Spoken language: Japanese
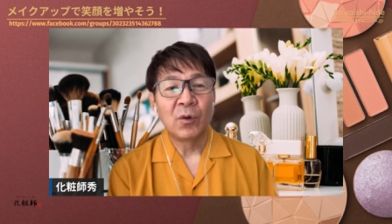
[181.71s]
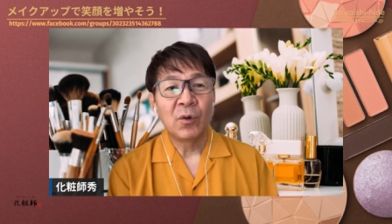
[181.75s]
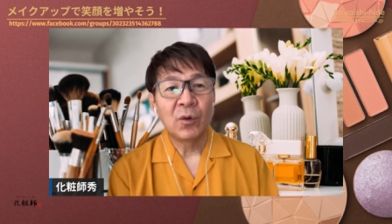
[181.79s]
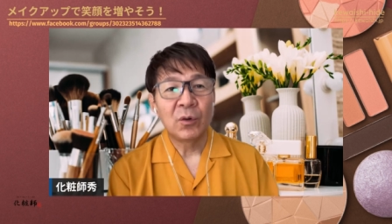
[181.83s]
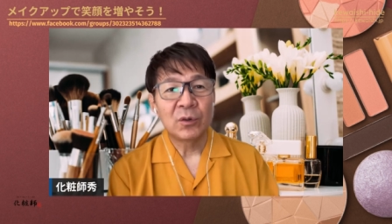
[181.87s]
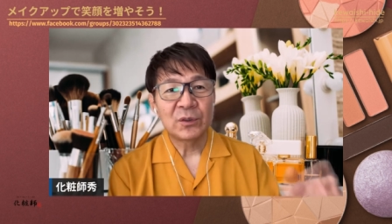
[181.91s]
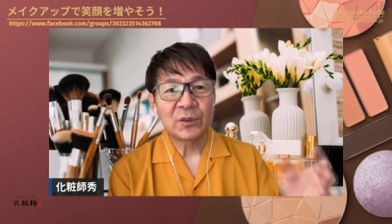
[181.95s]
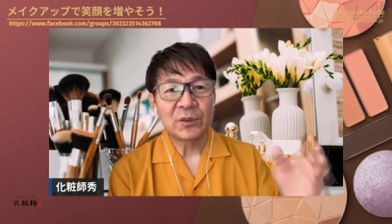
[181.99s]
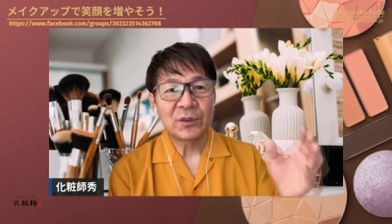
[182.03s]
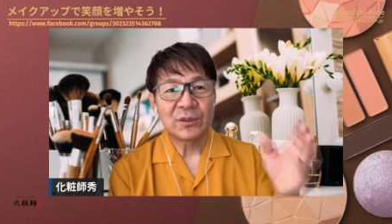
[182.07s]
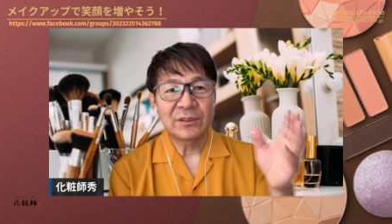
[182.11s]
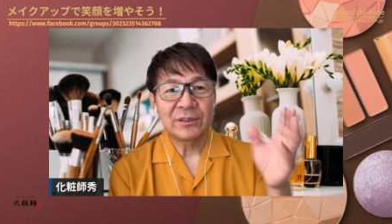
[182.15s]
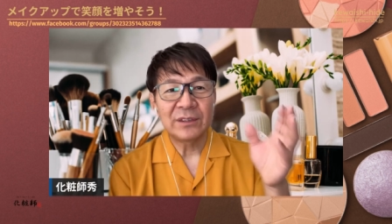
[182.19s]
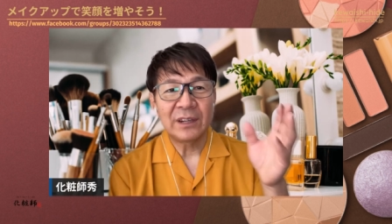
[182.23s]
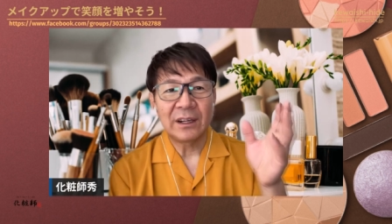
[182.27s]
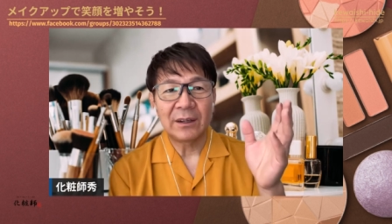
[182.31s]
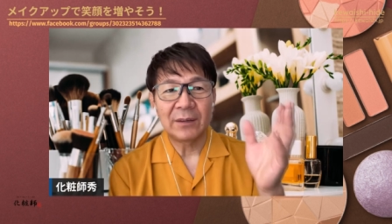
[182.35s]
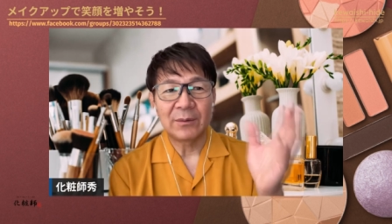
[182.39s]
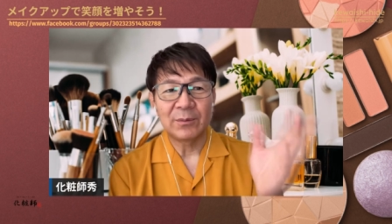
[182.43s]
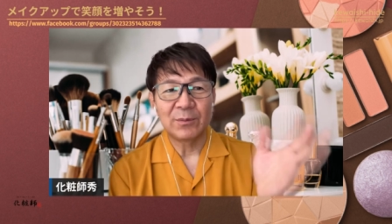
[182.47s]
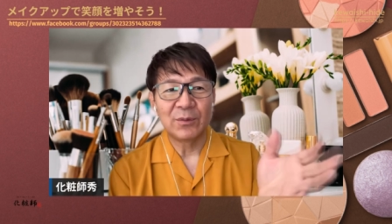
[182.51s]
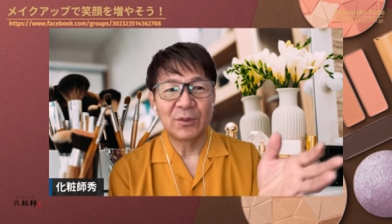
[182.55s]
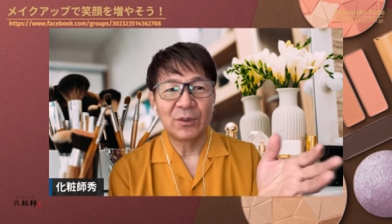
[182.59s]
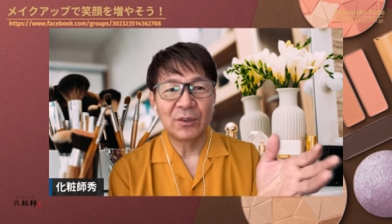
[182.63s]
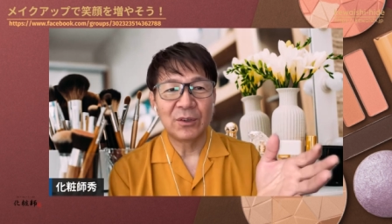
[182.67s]
うそんな
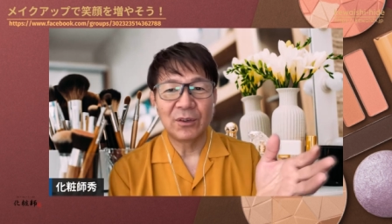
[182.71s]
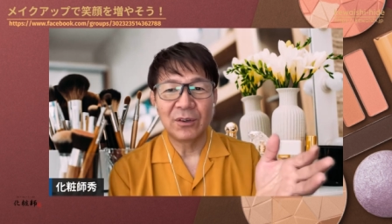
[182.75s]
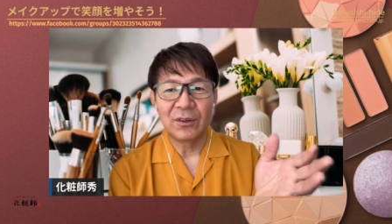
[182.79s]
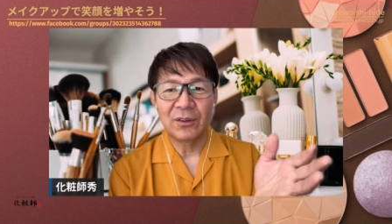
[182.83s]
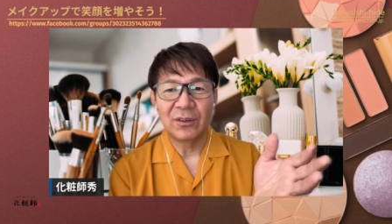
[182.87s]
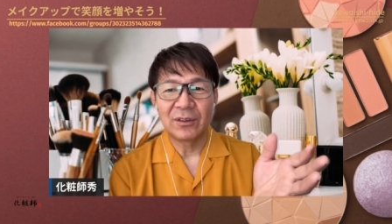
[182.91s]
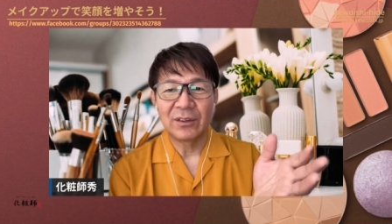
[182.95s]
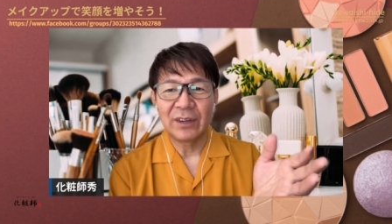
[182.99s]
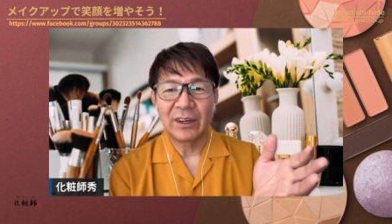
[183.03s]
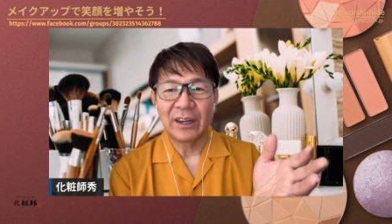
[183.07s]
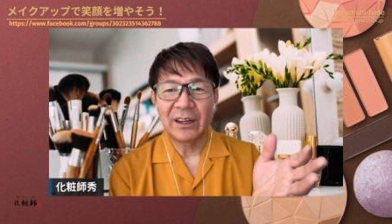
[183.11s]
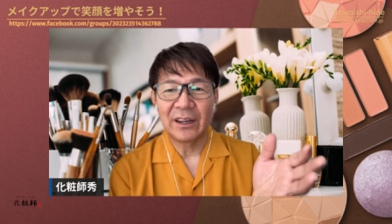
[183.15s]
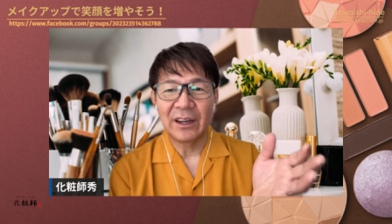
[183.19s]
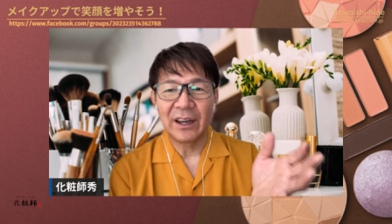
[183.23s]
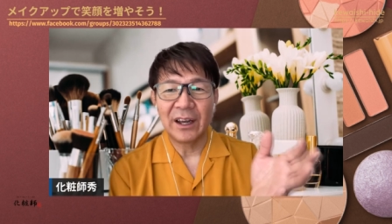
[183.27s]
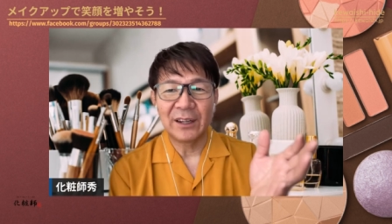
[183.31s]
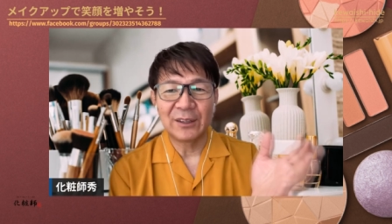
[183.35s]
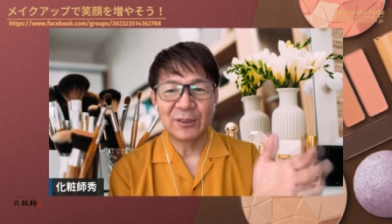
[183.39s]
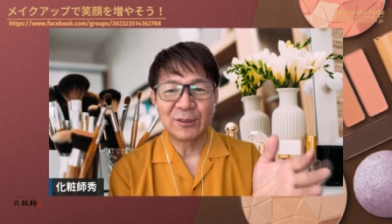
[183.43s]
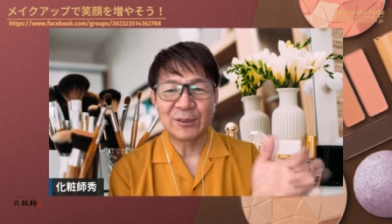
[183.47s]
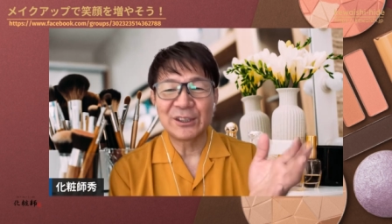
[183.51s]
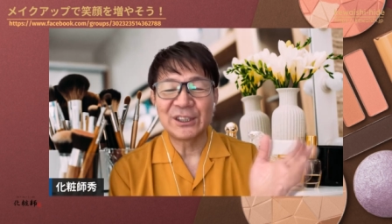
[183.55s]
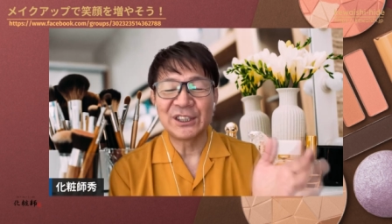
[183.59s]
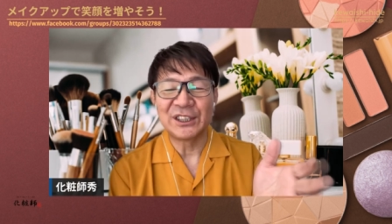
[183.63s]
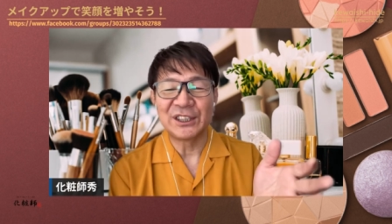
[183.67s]
もうええ
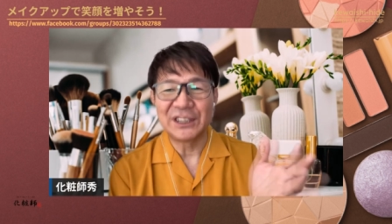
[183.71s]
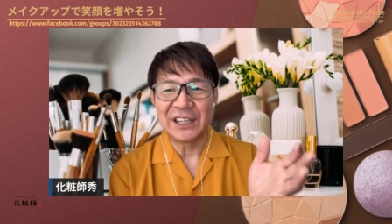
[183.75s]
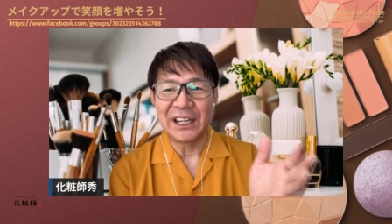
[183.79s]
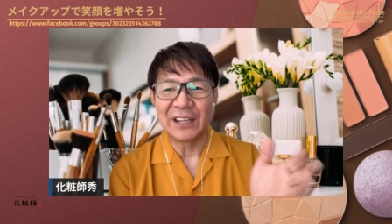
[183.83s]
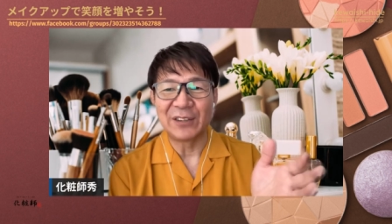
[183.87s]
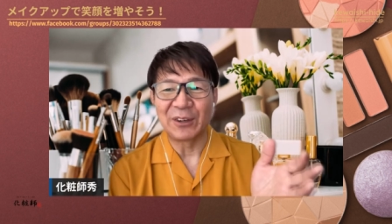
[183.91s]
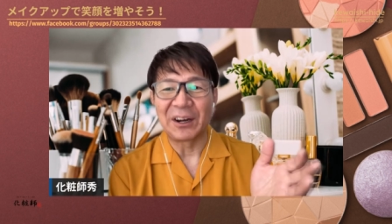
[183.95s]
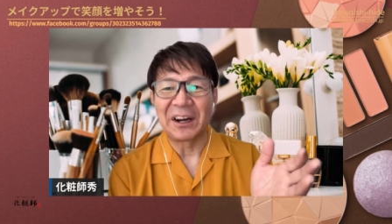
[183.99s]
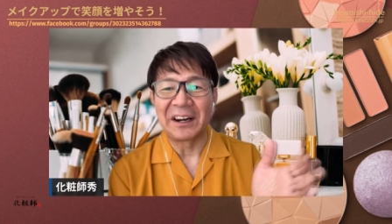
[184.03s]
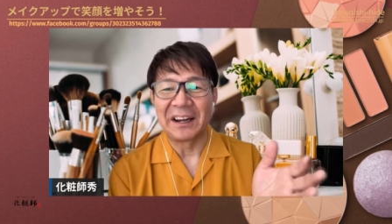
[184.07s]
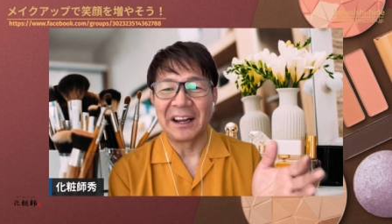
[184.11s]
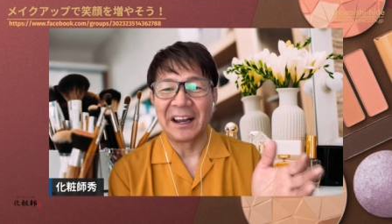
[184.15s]
年してとか